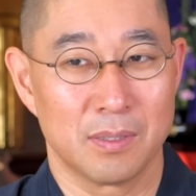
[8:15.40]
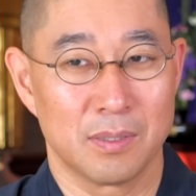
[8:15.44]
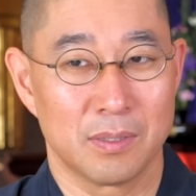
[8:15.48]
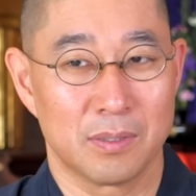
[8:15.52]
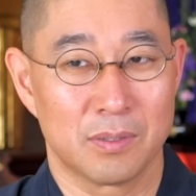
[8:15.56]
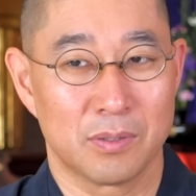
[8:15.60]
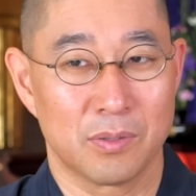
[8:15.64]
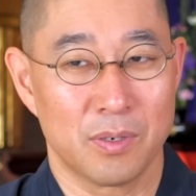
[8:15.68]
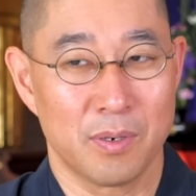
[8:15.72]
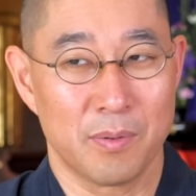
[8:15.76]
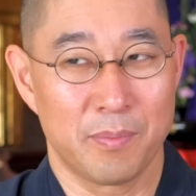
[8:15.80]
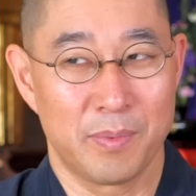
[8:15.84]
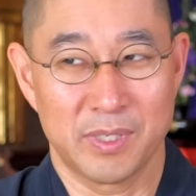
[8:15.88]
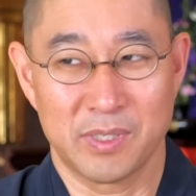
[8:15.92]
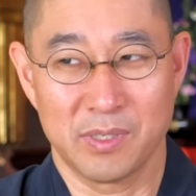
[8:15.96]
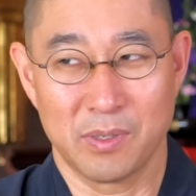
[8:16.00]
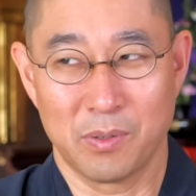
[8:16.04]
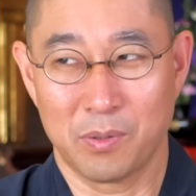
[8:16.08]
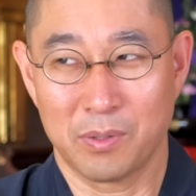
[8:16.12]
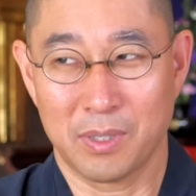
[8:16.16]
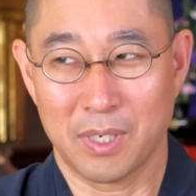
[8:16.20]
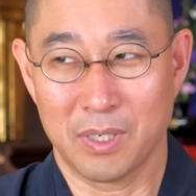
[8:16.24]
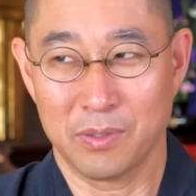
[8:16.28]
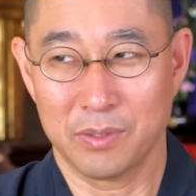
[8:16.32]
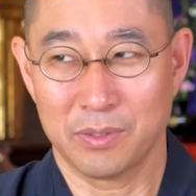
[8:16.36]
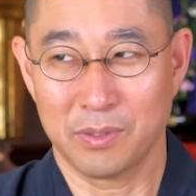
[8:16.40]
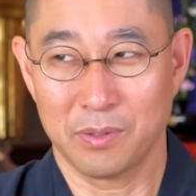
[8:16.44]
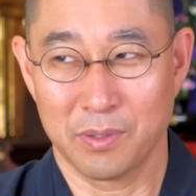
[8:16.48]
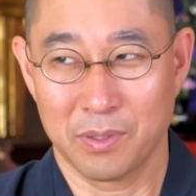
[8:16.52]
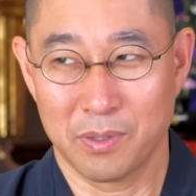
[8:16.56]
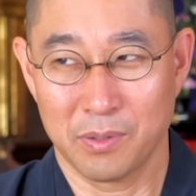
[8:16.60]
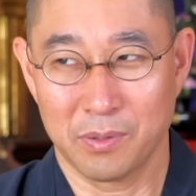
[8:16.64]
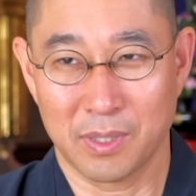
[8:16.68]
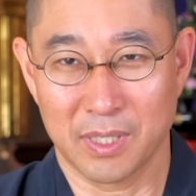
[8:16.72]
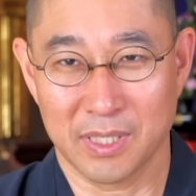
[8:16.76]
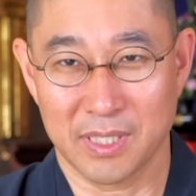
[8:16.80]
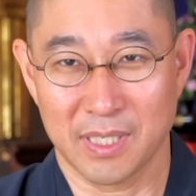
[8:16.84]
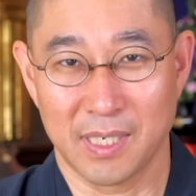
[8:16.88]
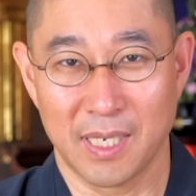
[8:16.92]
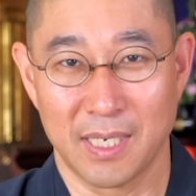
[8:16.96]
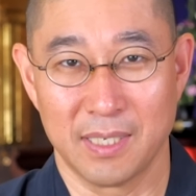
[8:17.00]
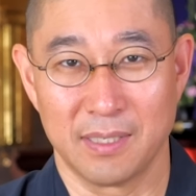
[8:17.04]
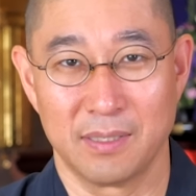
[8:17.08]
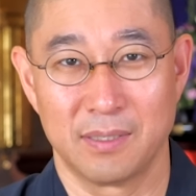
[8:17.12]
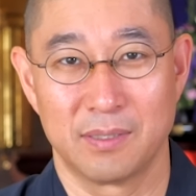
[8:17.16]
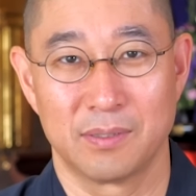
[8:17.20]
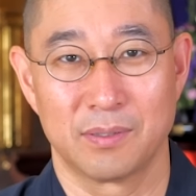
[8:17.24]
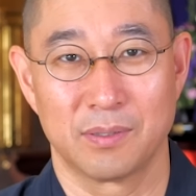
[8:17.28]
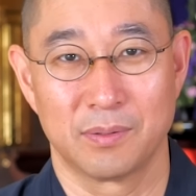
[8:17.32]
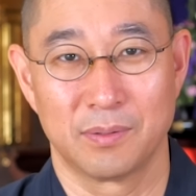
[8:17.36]
それは別に他の人の評価じゃない
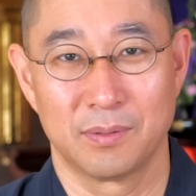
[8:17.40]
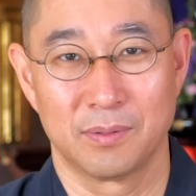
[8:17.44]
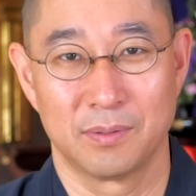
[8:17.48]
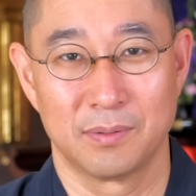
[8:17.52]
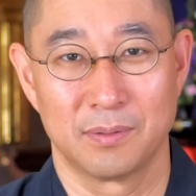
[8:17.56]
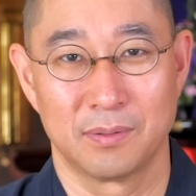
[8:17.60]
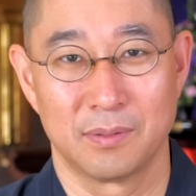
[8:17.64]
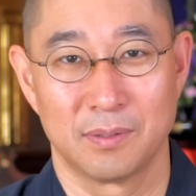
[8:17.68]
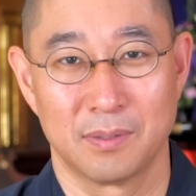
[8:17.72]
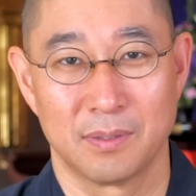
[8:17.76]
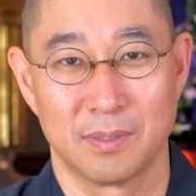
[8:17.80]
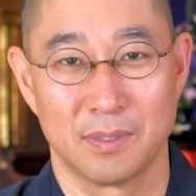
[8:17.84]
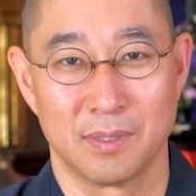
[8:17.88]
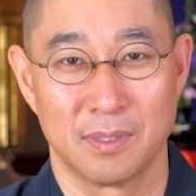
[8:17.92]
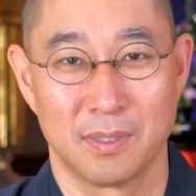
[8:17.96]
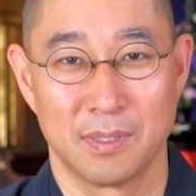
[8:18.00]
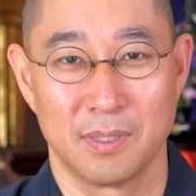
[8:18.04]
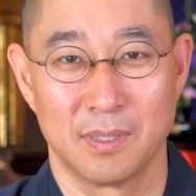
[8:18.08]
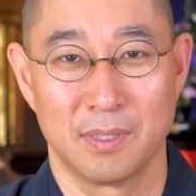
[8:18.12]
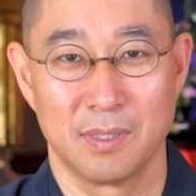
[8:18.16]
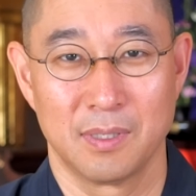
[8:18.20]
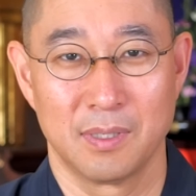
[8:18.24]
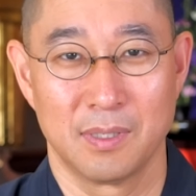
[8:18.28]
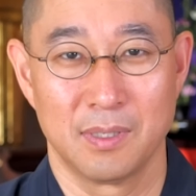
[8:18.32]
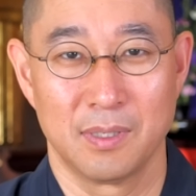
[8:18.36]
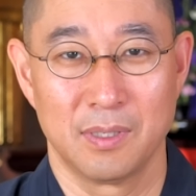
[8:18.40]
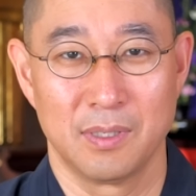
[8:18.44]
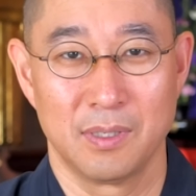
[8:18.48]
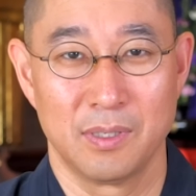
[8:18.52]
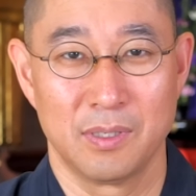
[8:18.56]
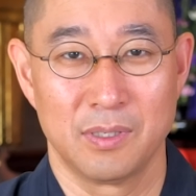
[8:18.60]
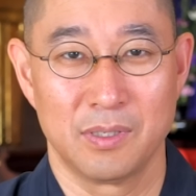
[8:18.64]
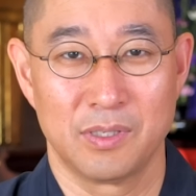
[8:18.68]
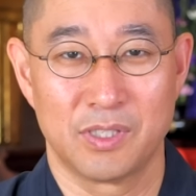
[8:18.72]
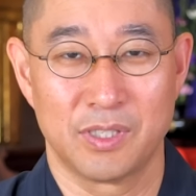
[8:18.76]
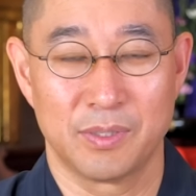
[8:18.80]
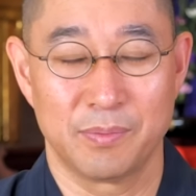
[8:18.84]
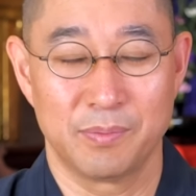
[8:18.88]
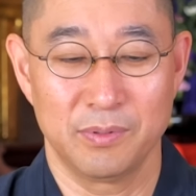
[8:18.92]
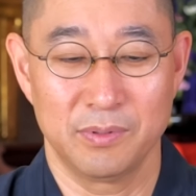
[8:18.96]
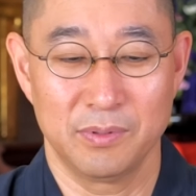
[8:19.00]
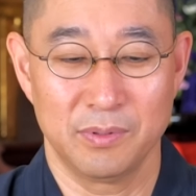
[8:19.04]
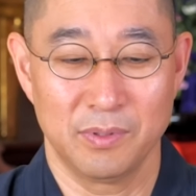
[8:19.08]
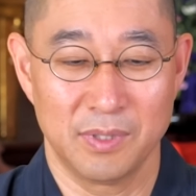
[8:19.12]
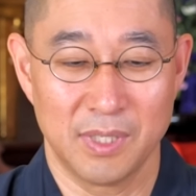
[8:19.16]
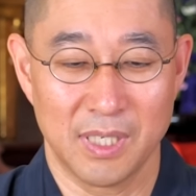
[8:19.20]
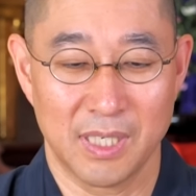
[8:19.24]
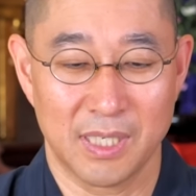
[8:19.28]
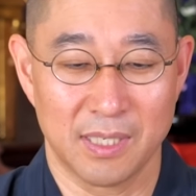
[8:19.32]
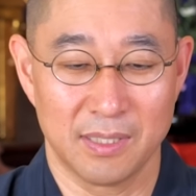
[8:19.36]
んですよ。自分
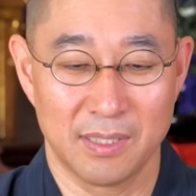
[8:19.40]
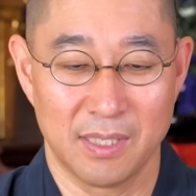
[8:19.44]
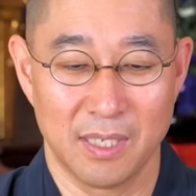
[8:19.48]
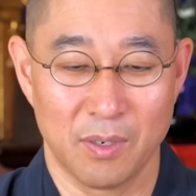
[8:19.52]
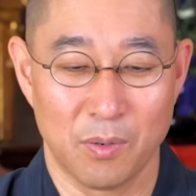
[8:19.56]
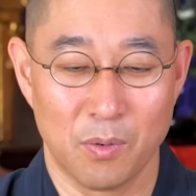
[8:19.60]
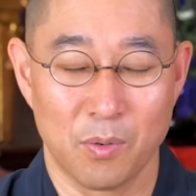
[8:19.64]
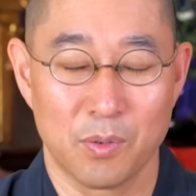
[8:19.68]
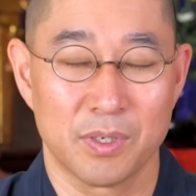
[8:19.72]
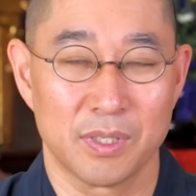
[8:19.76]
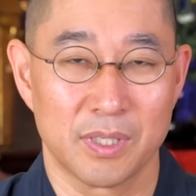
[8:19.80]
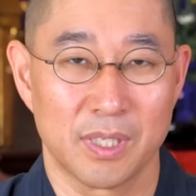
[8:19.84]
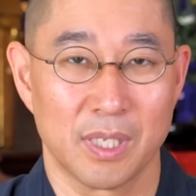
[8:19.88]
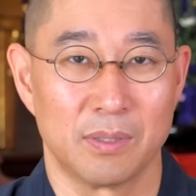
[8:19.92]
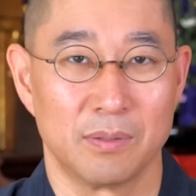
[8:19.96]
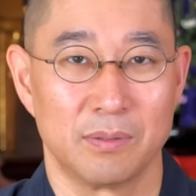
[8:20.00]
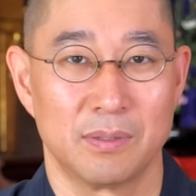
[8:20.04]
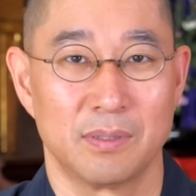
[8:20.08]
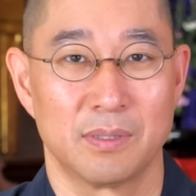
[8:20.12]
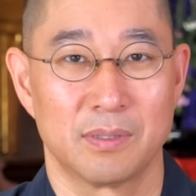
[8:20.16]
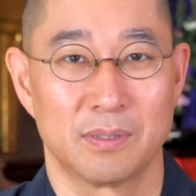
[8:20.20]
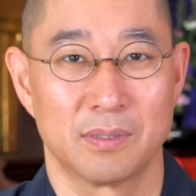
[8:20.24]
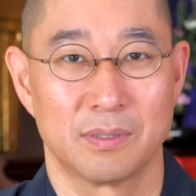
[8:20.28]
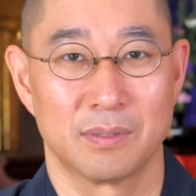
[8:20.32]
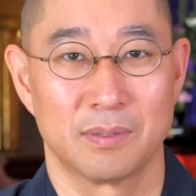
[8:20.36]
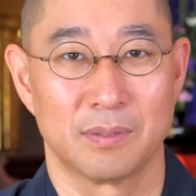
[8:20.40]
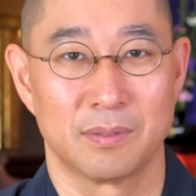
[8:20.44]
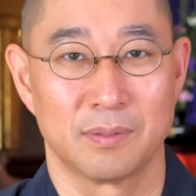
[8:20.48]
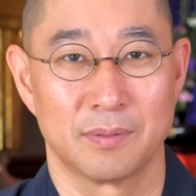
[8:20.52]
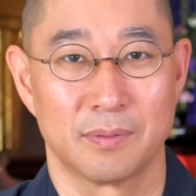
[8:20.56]
の中で起きてるんです。